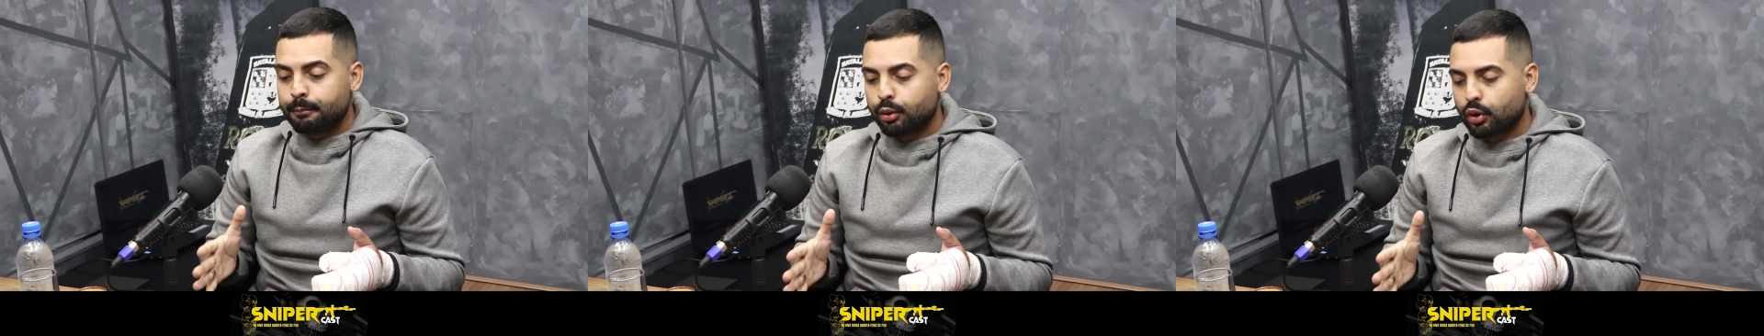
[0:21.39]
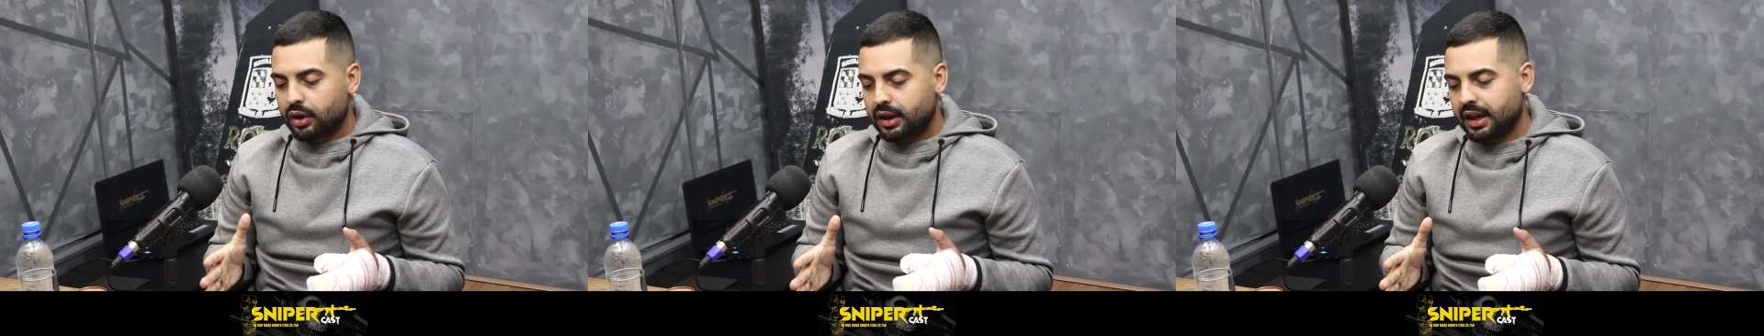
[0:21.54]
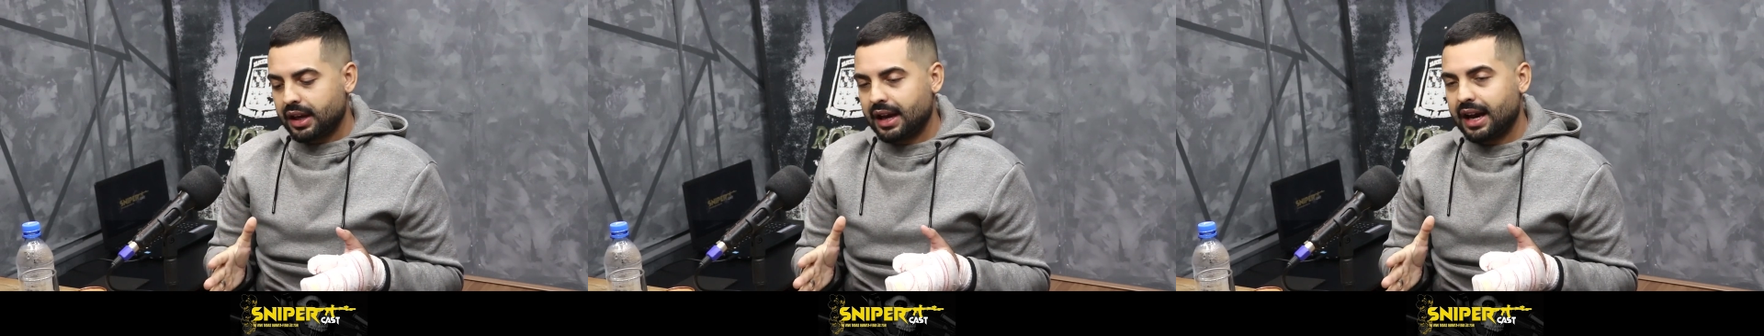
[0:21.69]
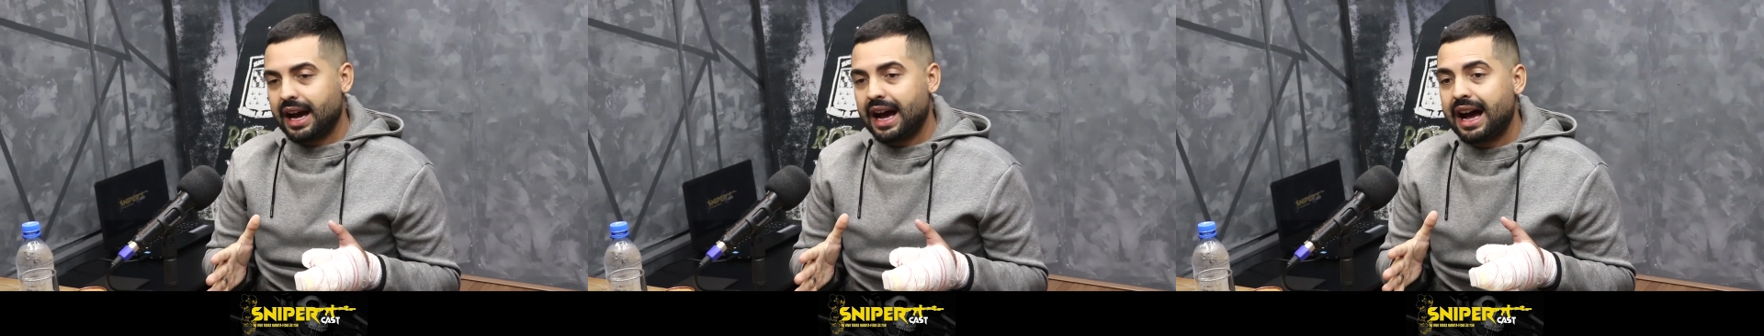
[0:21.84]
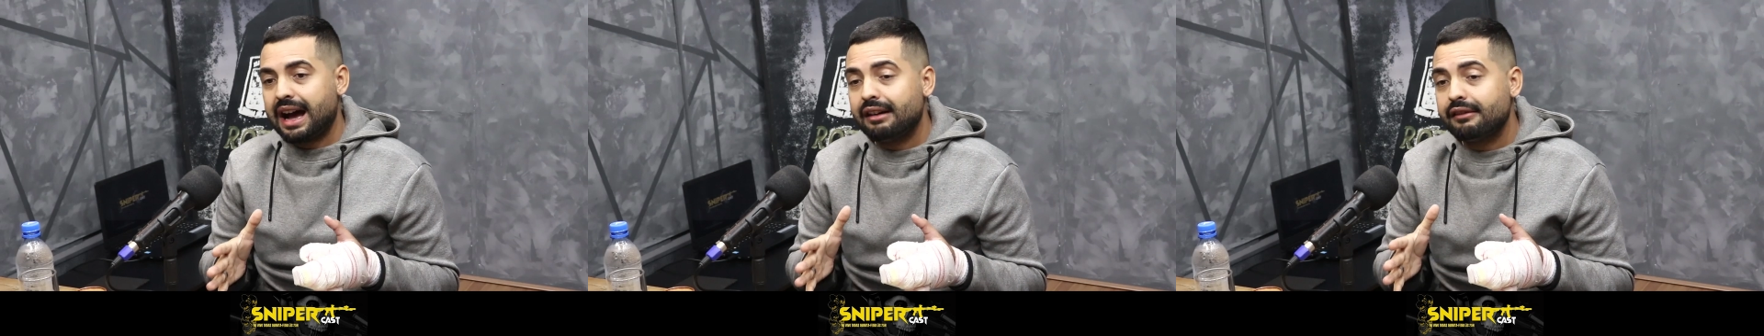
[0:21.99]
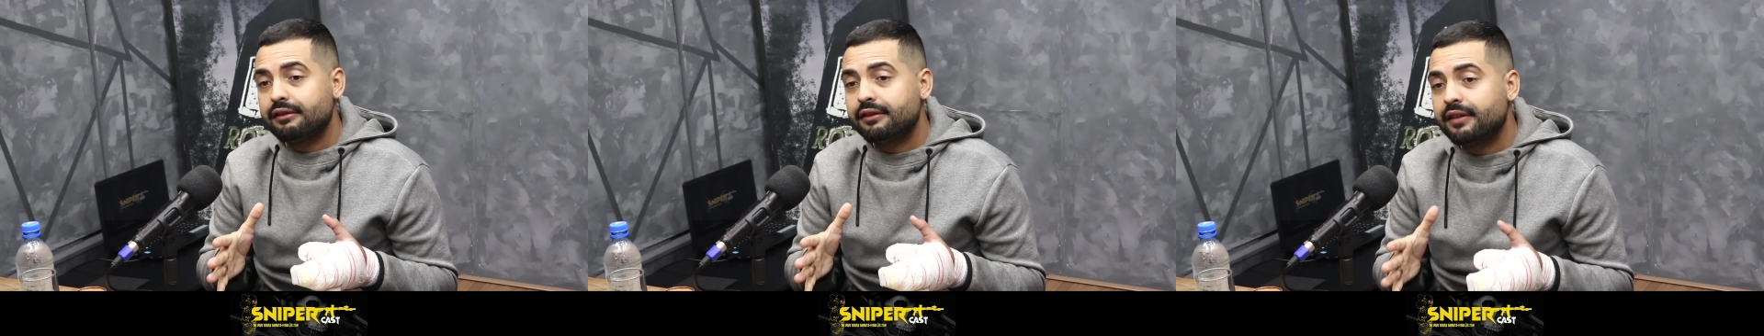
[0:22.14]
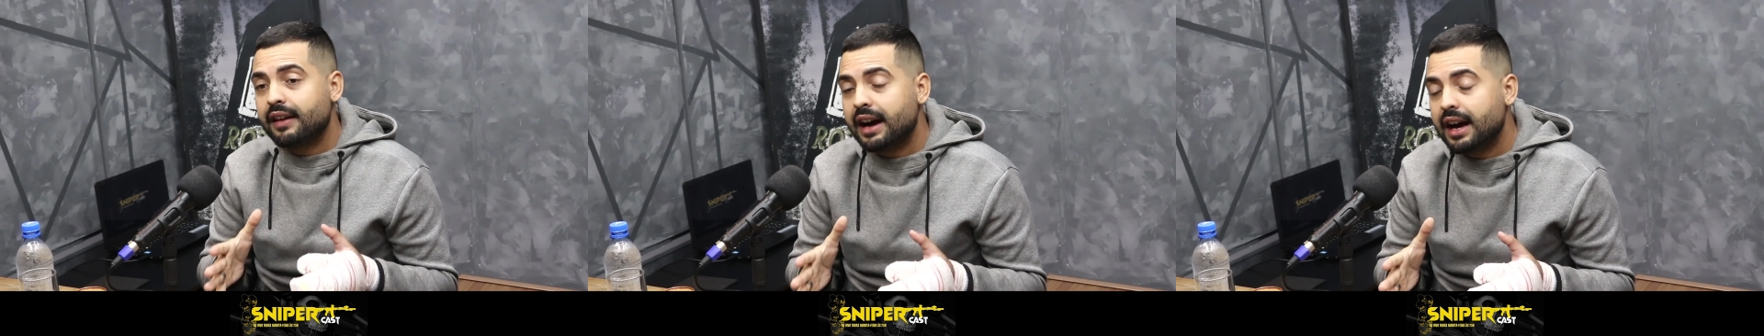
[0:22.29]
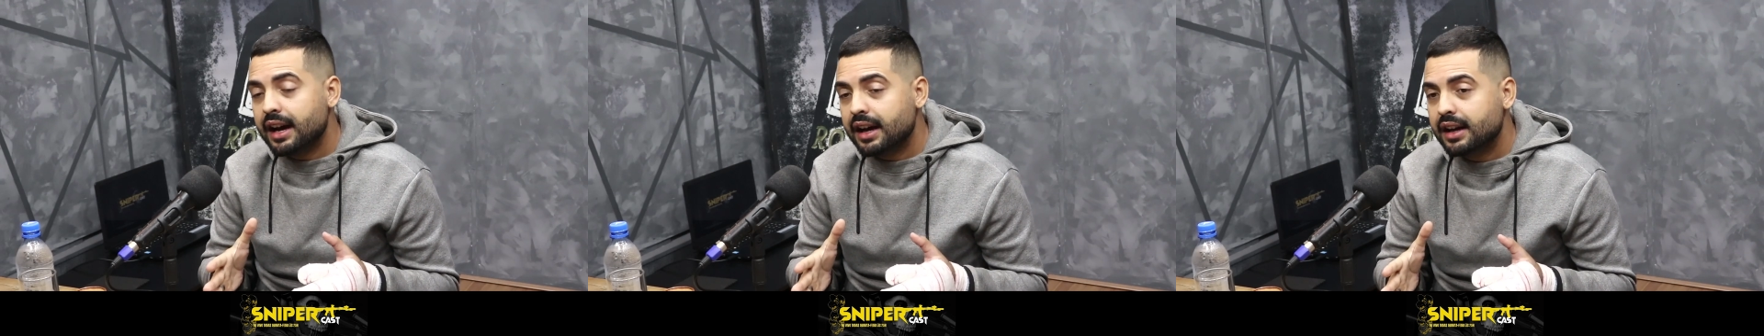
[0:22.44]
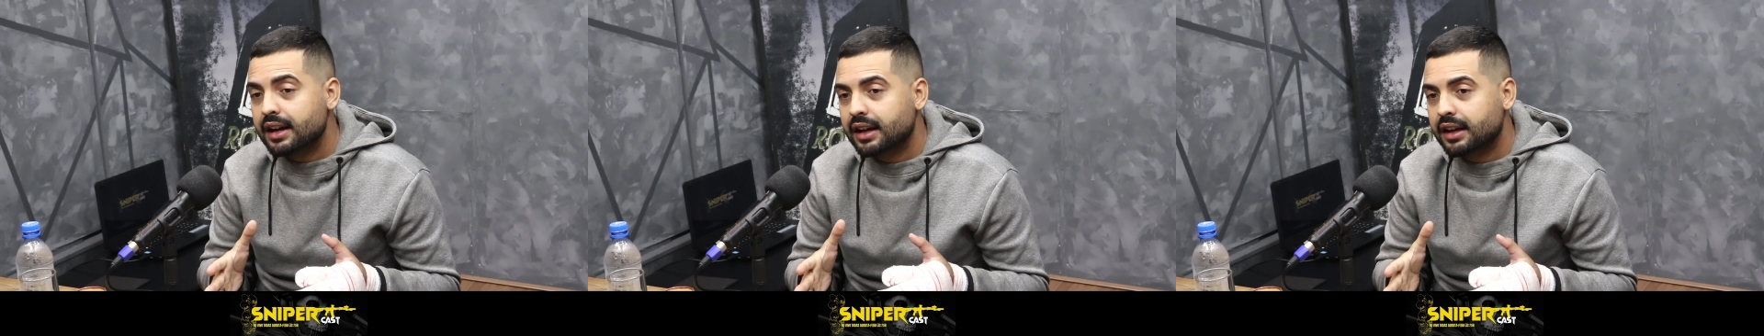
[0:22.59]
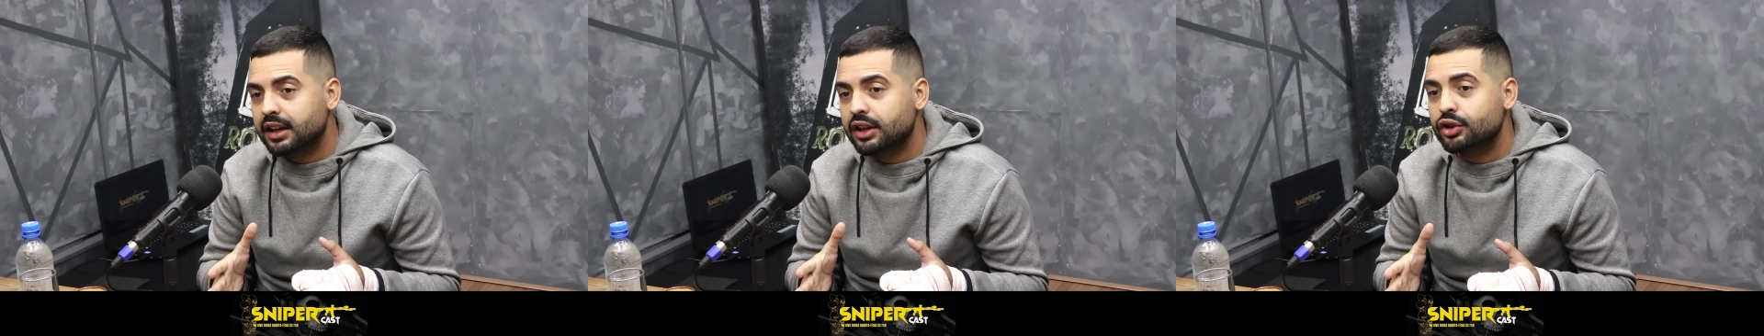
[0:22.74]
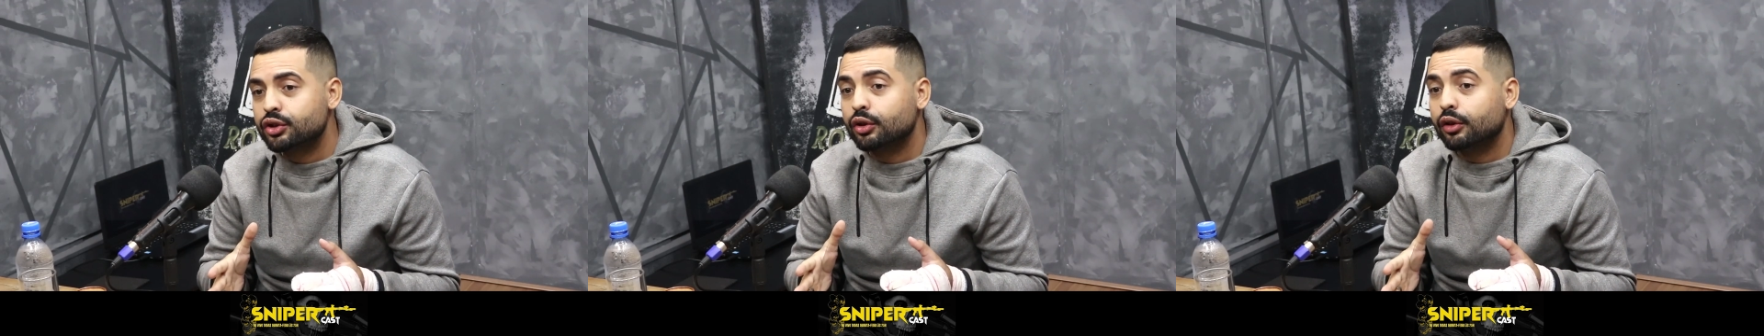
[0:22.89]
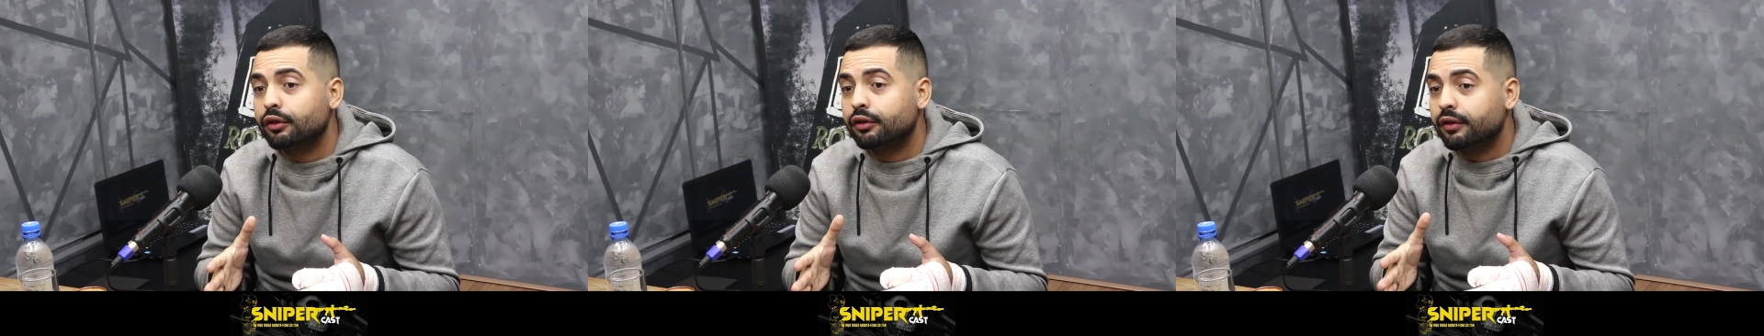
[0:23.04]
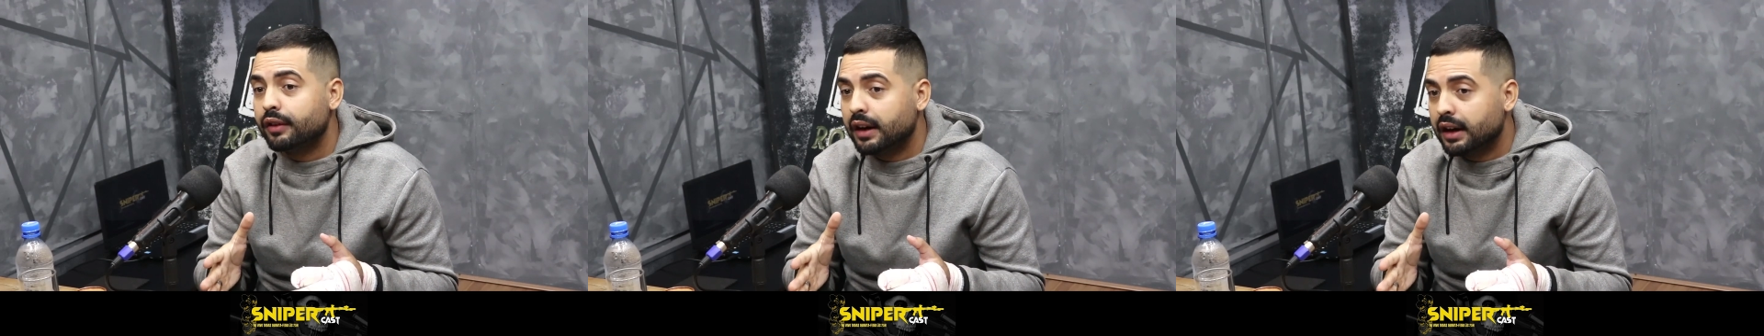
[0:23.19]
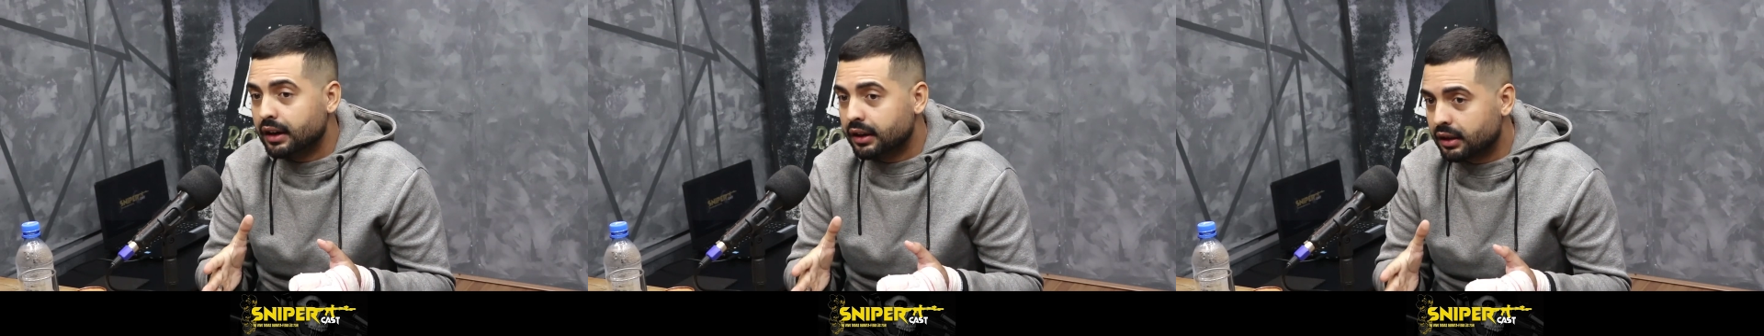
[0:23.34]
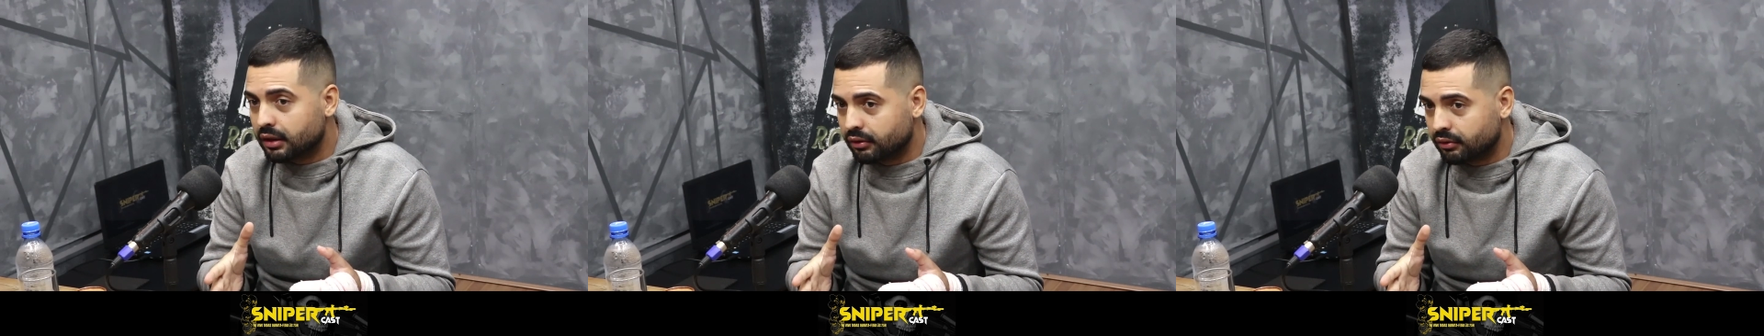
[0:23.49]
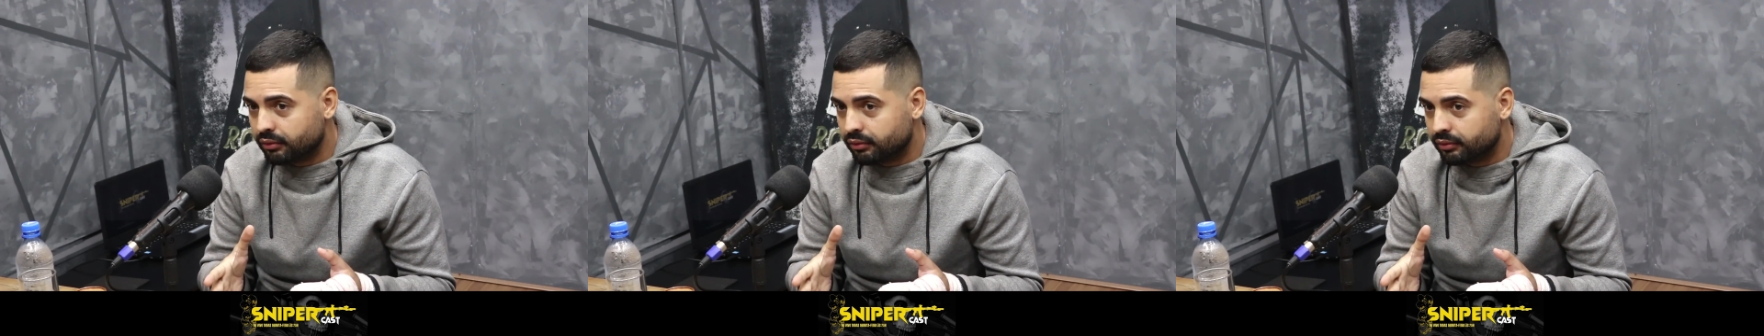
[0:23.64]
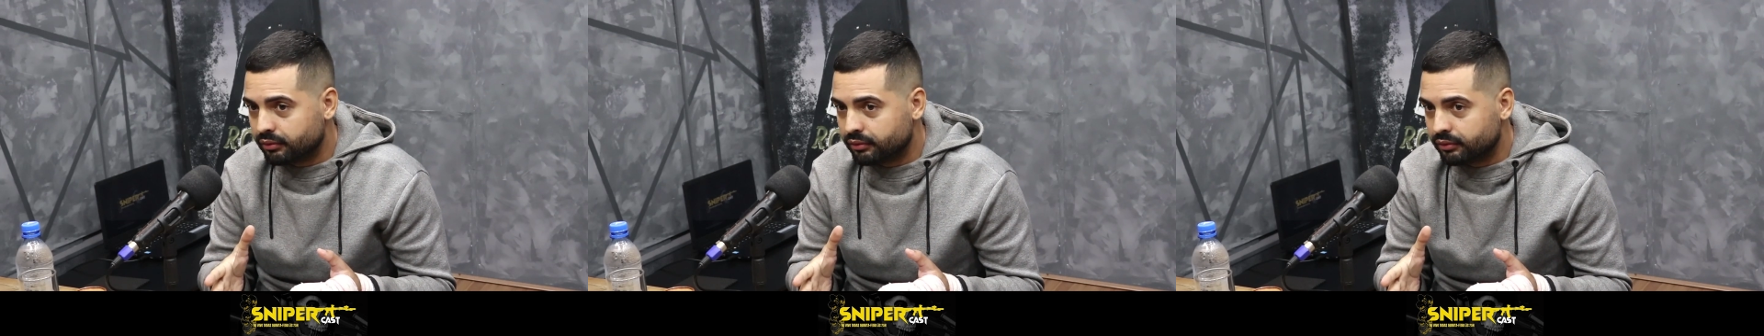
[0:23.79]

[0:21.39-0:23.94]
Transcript: Porque a vaga que te ofertam